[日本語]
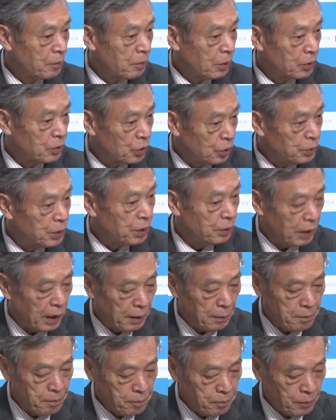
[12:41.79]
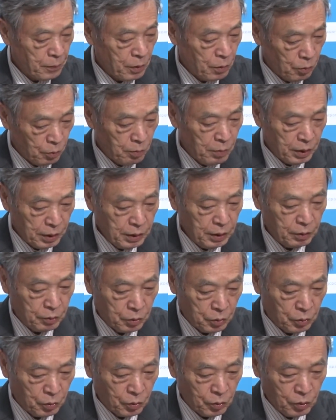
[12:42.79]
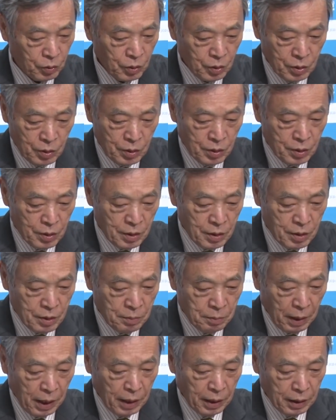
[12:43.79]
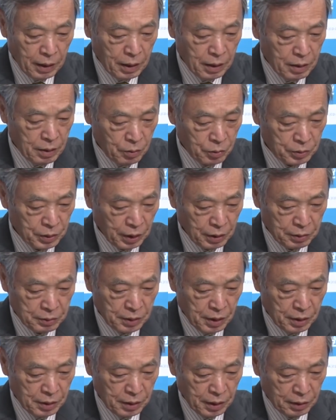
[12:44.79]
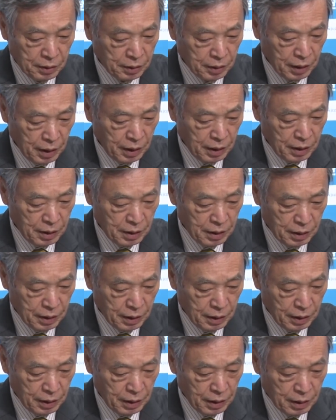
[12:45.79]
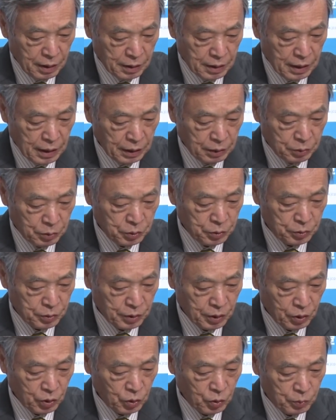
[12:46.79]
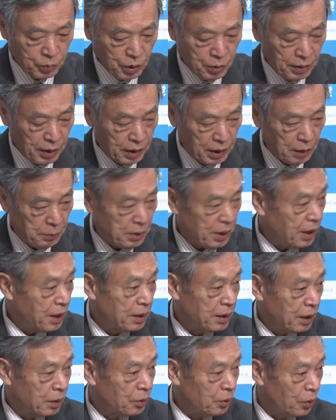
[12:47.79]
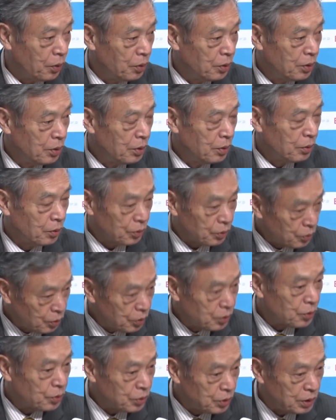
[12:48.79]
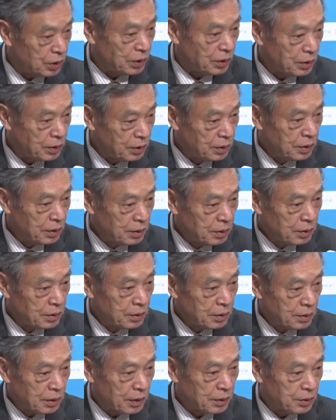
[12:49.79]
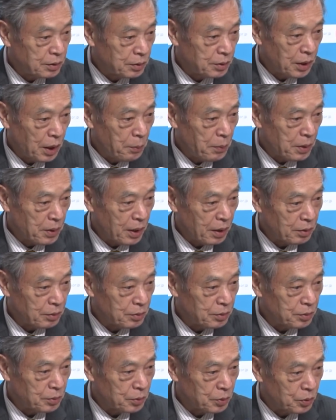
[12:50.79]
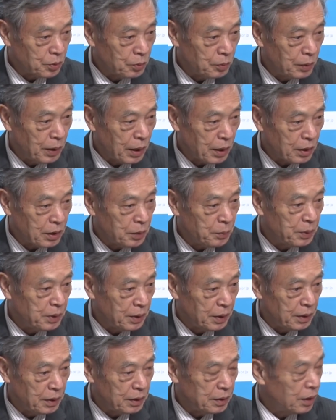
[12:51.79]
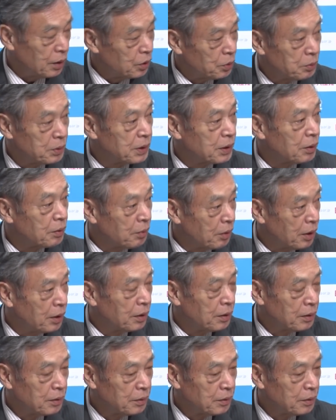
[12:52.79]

まあ、そういう意味ではほんまにこの、まあ、お亡くなりになった赤木俊夫さんの思いはいかばかりかと本当にそういうふうに察するにあまりあるってことを改めて言いたいと思いますけどね。